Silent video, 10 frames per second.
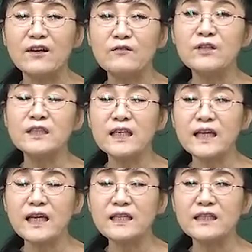우리
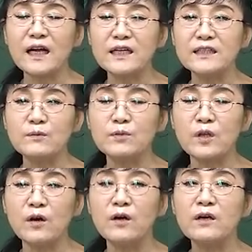책에 있는 각
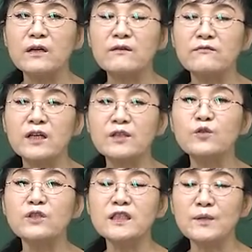장부터 우리가
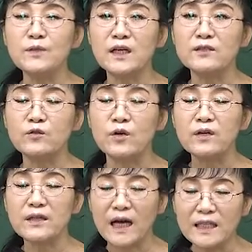출제 문항수
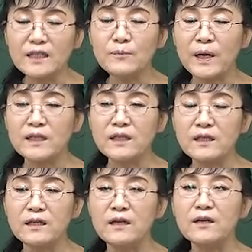나는
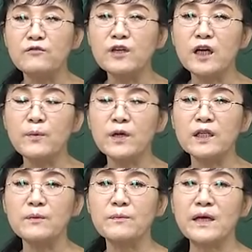파트를 우리가
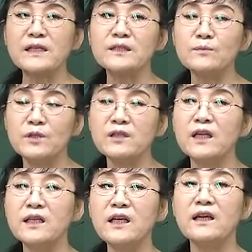보게 되면 말씀드릴
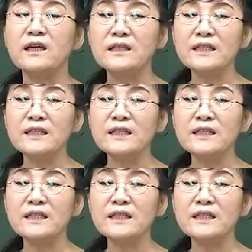테니